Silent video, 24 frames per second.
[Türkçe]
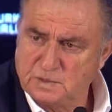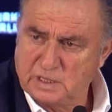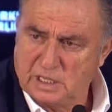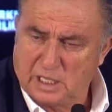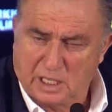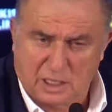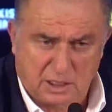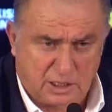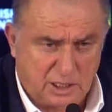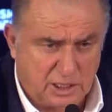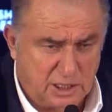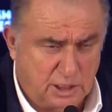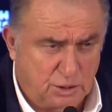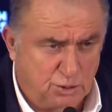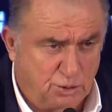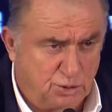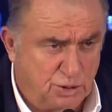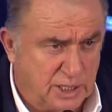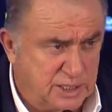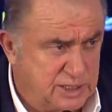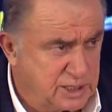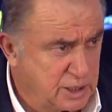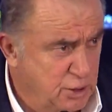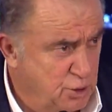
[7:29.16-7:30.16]
altına
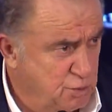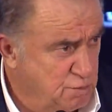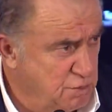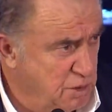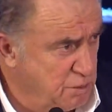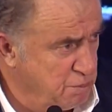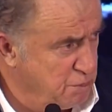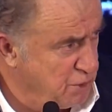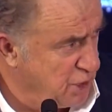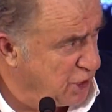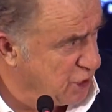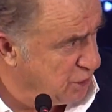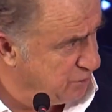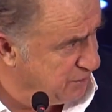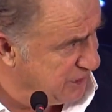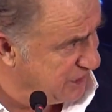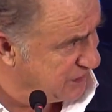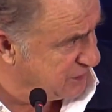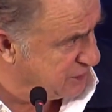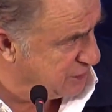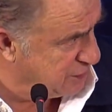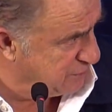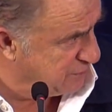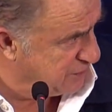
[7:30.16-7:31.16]
düşerse hükmen
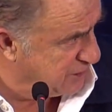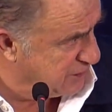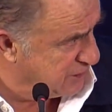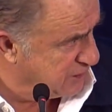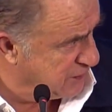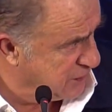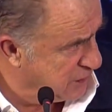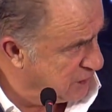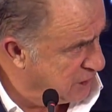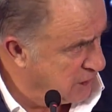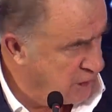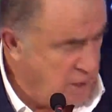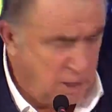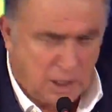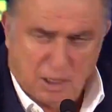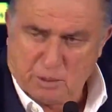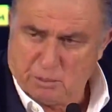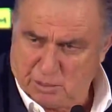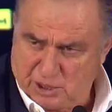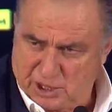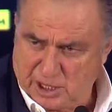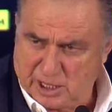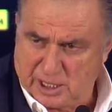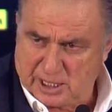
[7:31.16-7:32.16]
mağlubiyet gibi
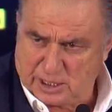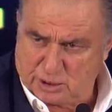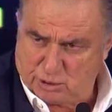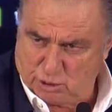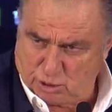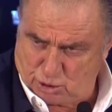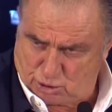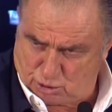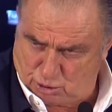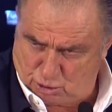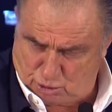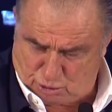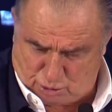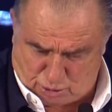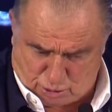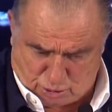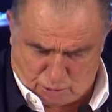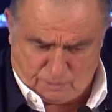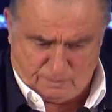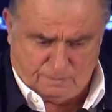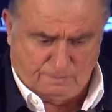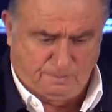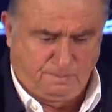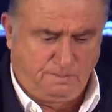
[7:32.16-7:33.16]
bir şeyler söz
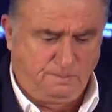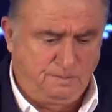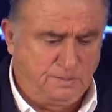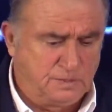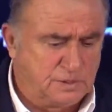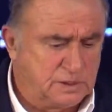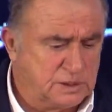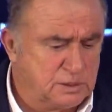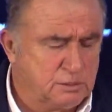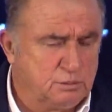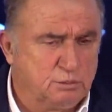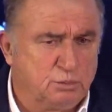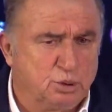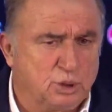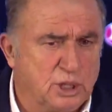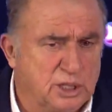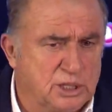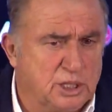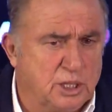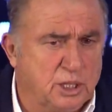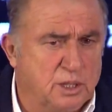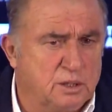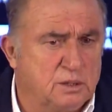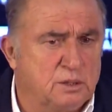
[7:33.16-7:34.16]
konusu.
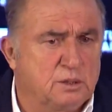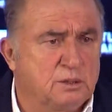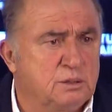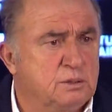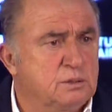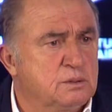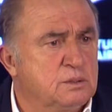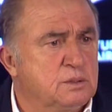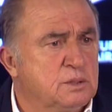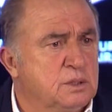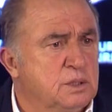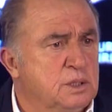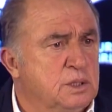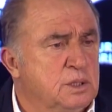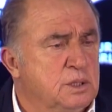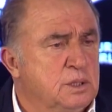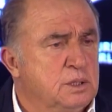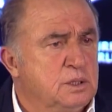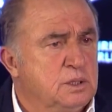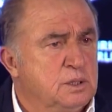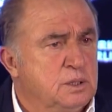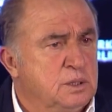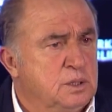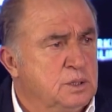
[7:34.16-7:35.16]
Burada
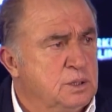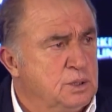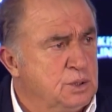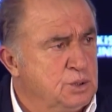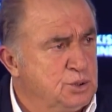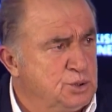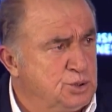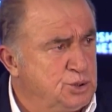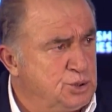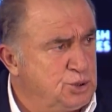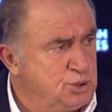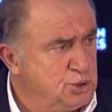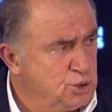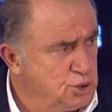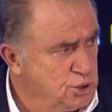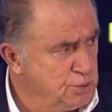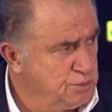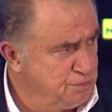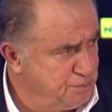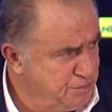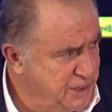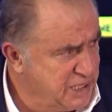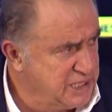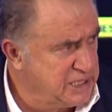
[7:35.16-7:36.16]

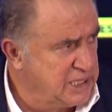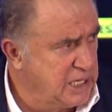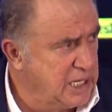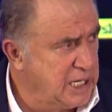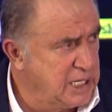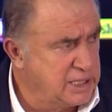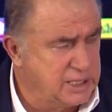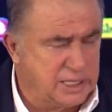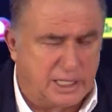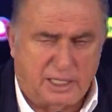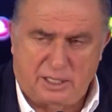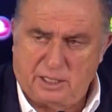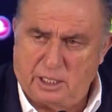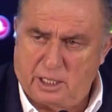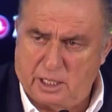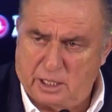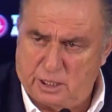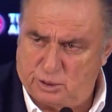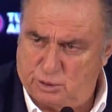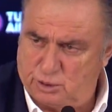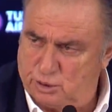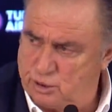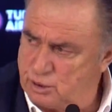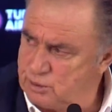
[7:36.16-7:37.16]
şunu bir daha tekrar
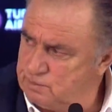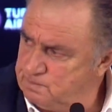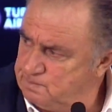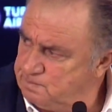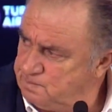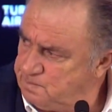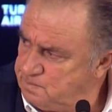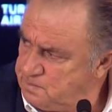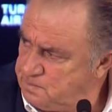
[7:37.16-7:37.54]
ediyorum.